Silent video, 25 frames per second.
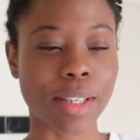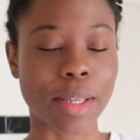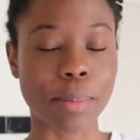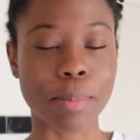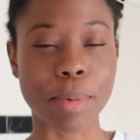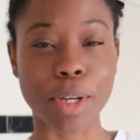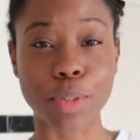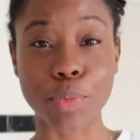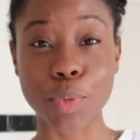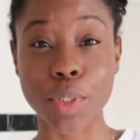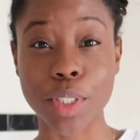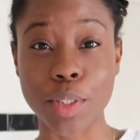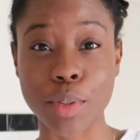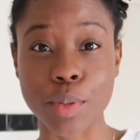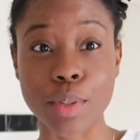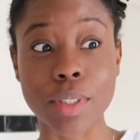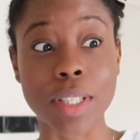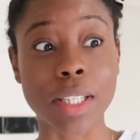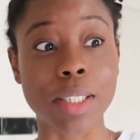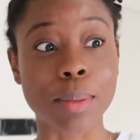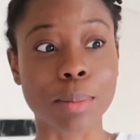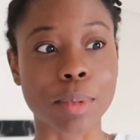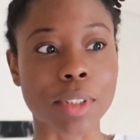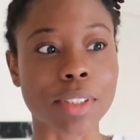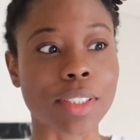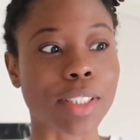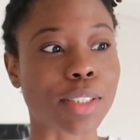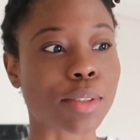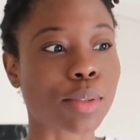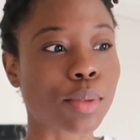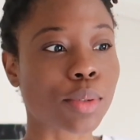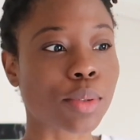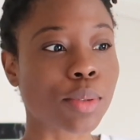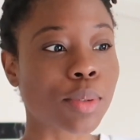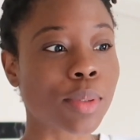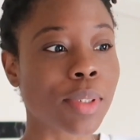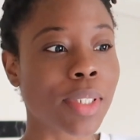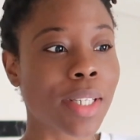épanoui dans son
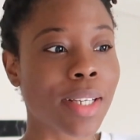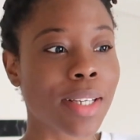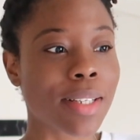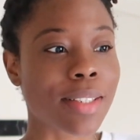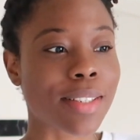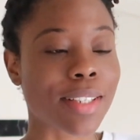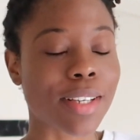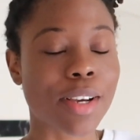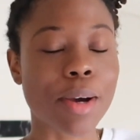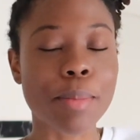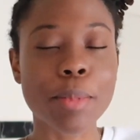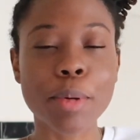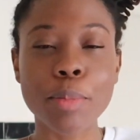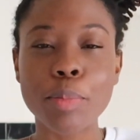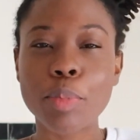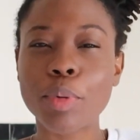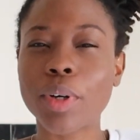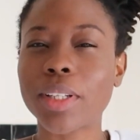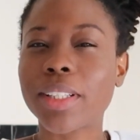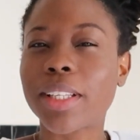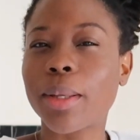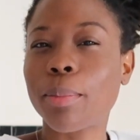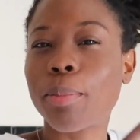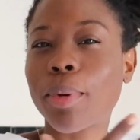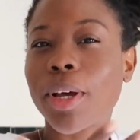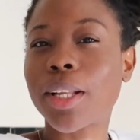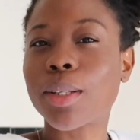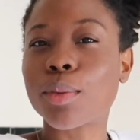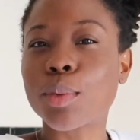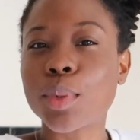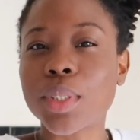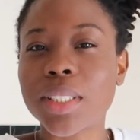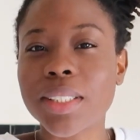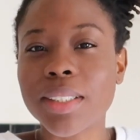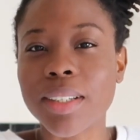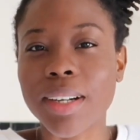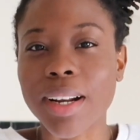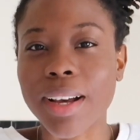alimentation, c'est quand même pour être
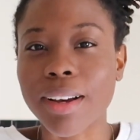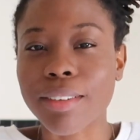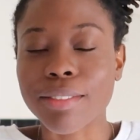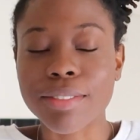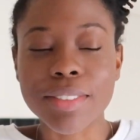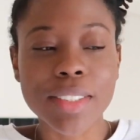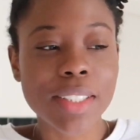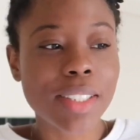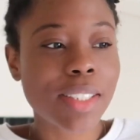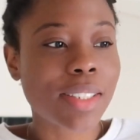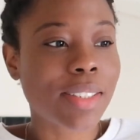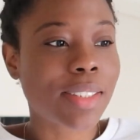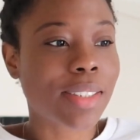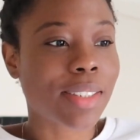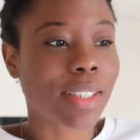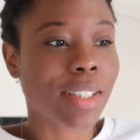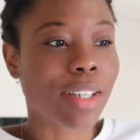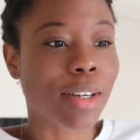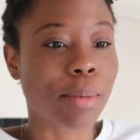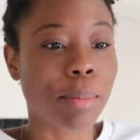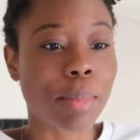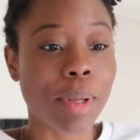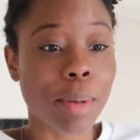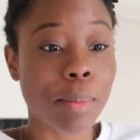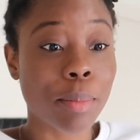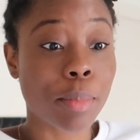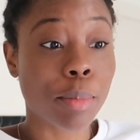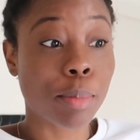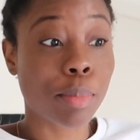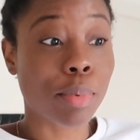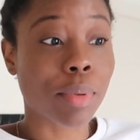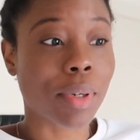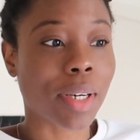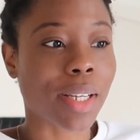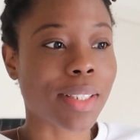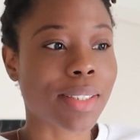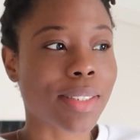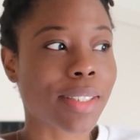épanoui dans la vie, c'est quand même
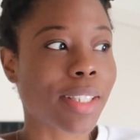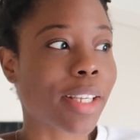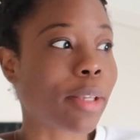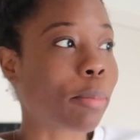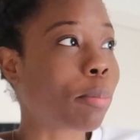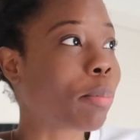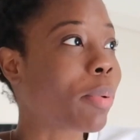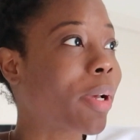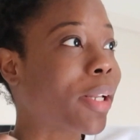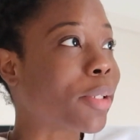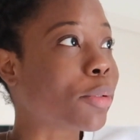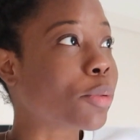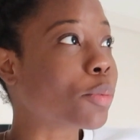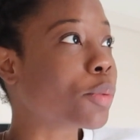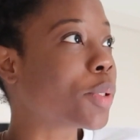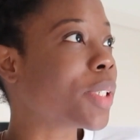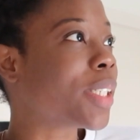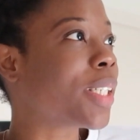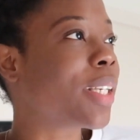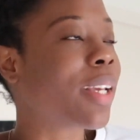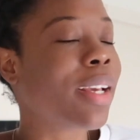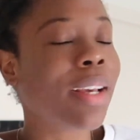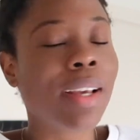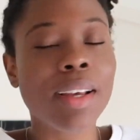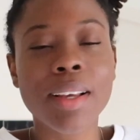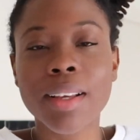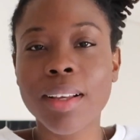pour être épanoui